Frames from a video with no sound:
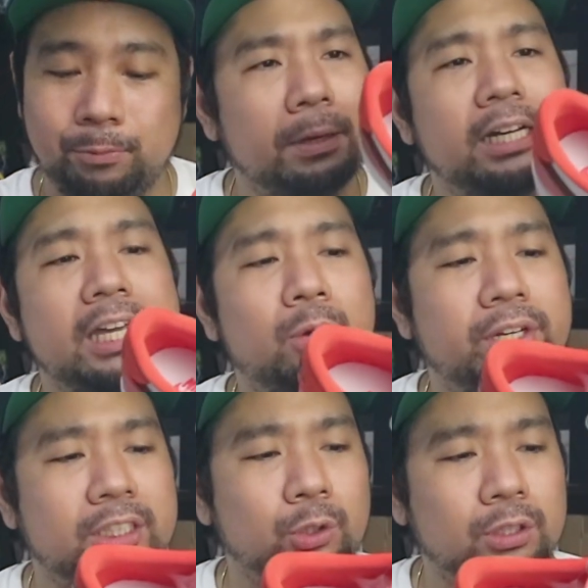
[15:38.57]
Sa palagay ko,
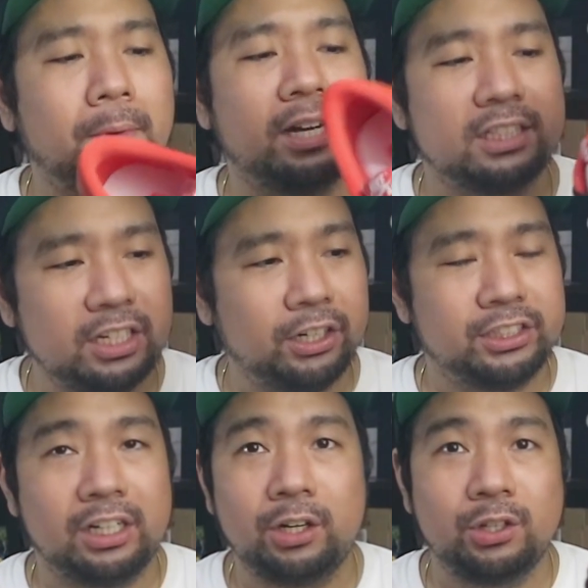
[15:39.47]
isa to sa mga
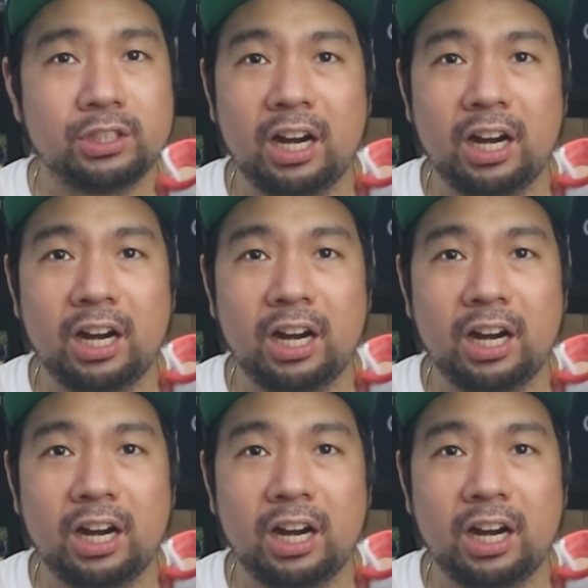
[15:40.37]
sneakers na ganun.